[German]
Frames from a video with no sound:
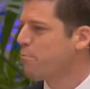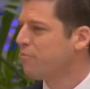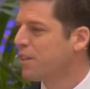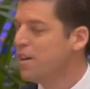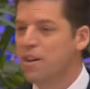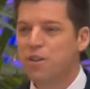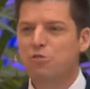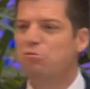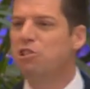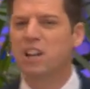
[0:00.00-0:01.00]
Liebe
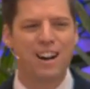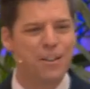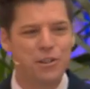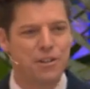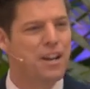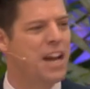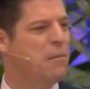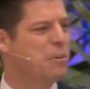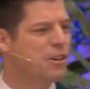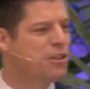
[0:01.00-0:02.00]
Gott,
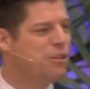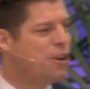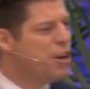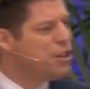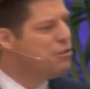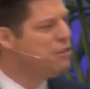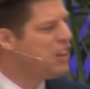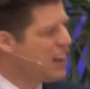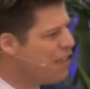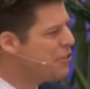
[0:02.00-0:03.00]
liebe Gottes Reich,
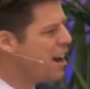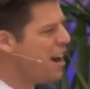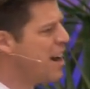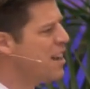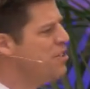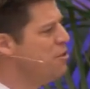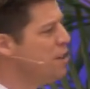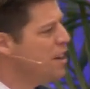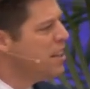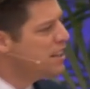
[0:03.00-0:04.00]
liebe
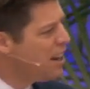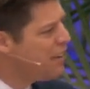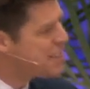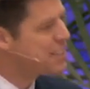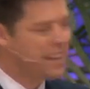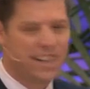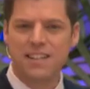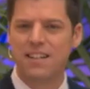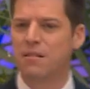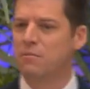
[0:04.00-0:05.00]
die Dinge, die er
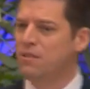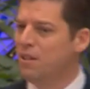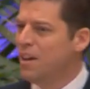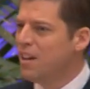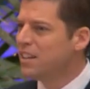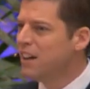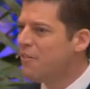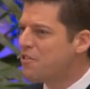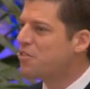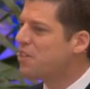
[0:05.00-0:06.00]
liebt, liebe
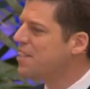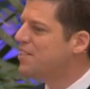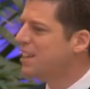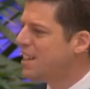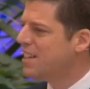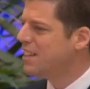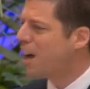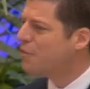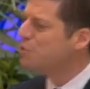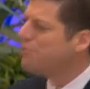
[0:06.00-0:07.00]
Menschen,
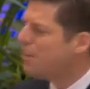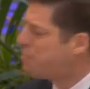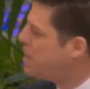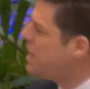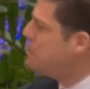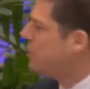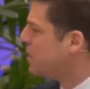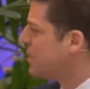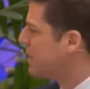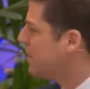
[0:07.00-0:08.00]
liebe deine
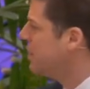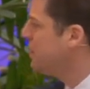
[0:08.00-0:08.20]
Kinder.